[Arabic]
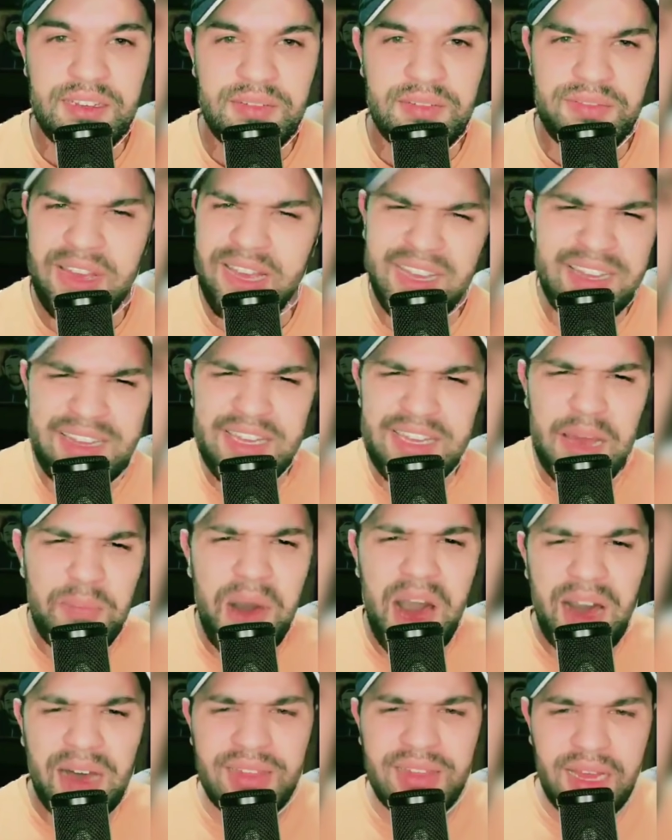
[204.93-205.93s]
فإن
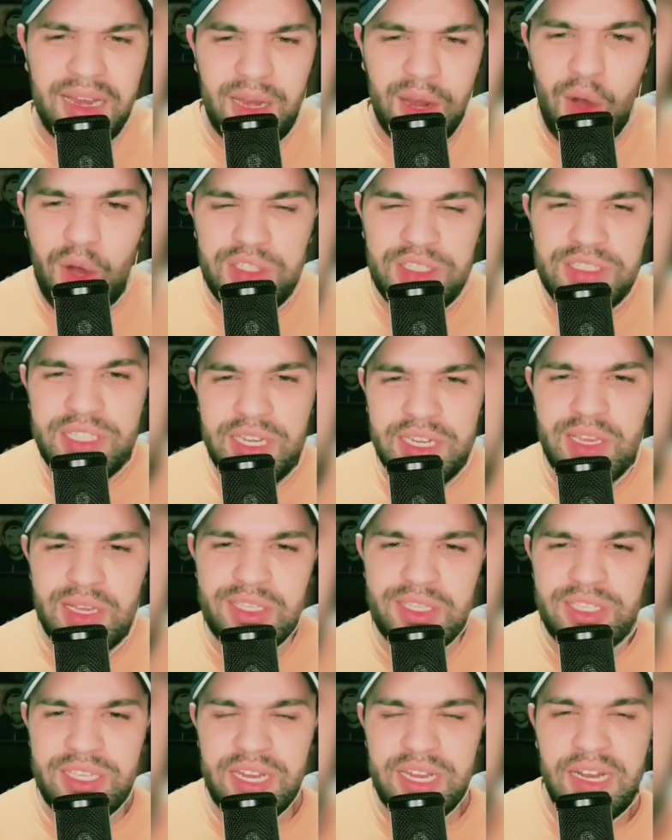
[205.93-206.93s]
بعد العسر
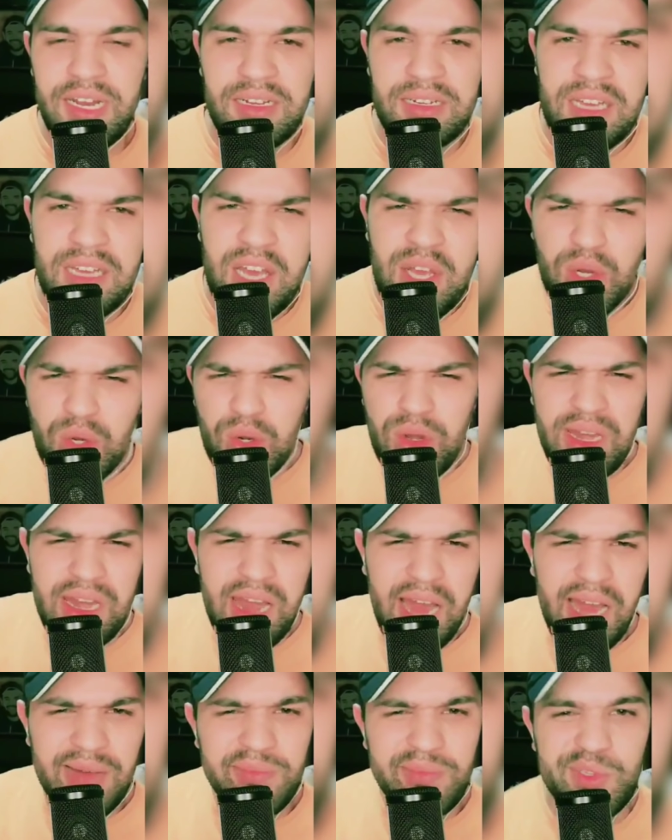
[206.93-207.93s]
يسرى قل
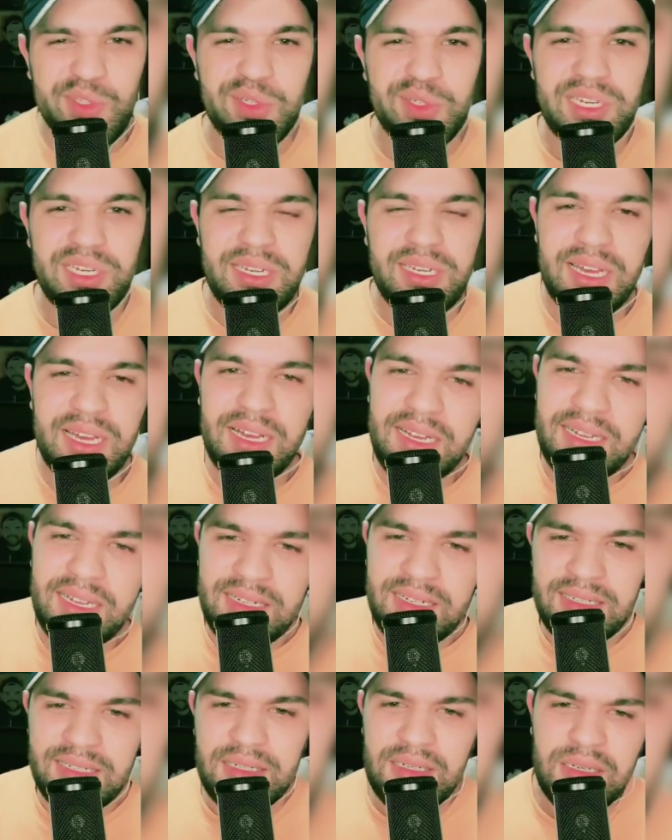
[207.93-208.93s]
الحمد لله
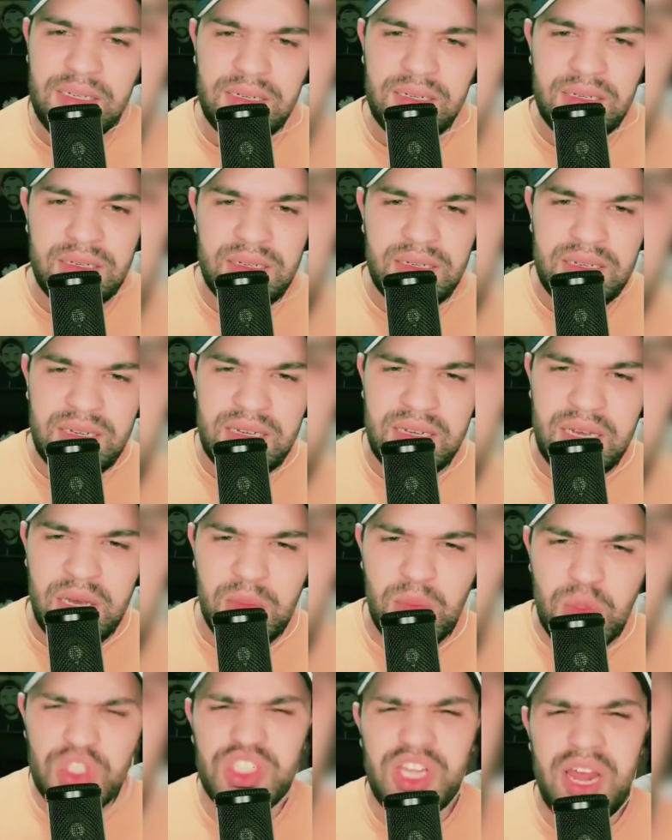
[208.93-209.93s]

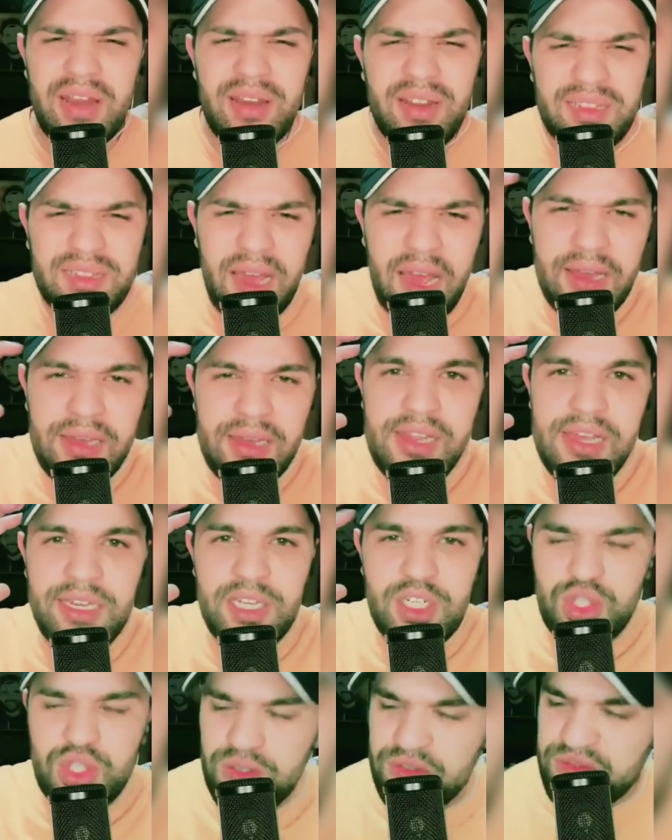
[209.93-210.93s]
مجرد أنني
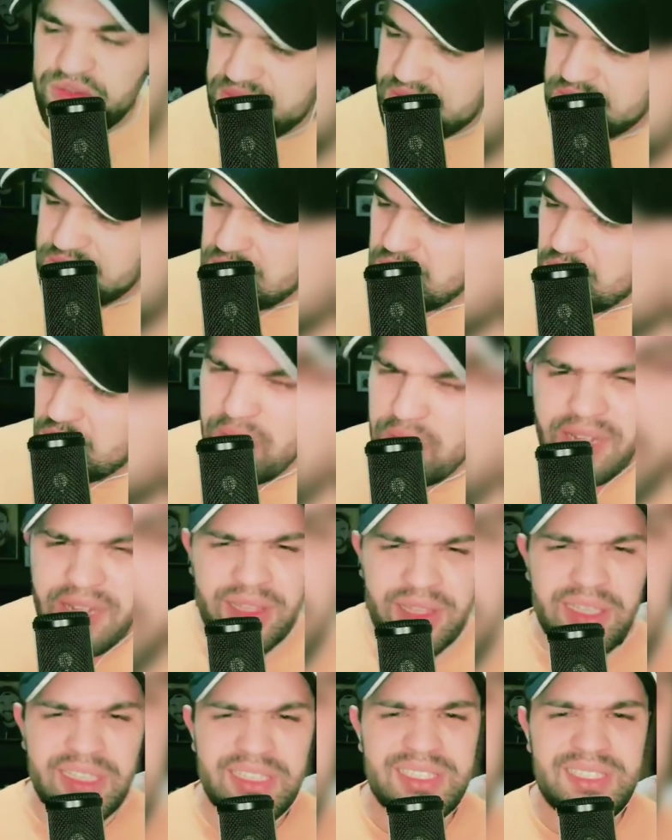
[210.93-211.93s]
شوف
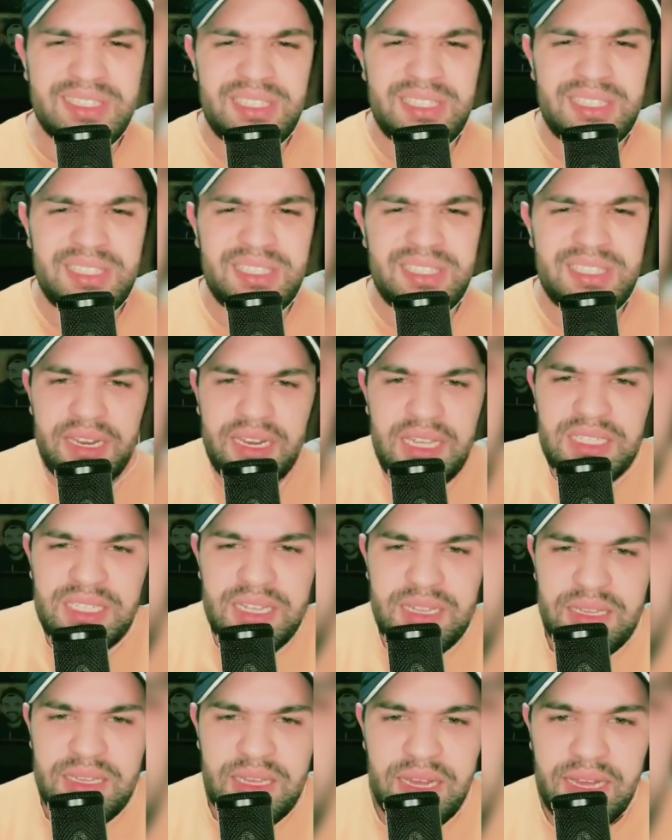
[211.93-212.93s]
ونعطيك السر اللي
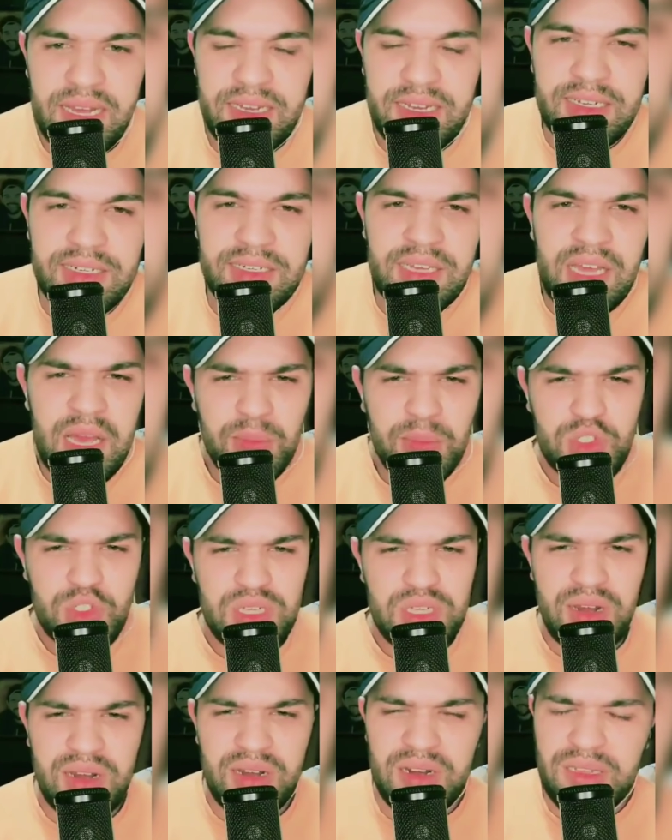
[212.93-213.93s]
تندير انا
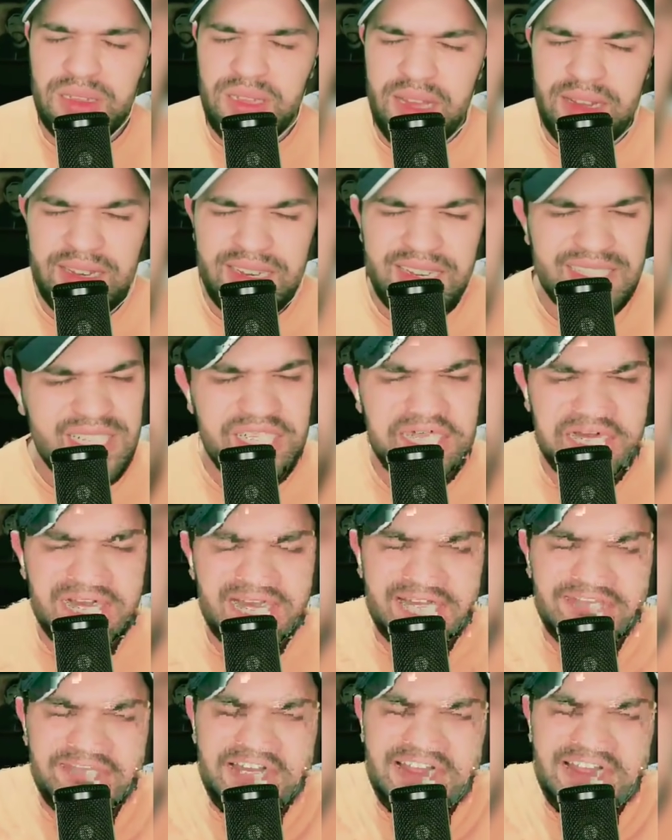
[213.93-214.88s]
مجرد اني تنتفكر في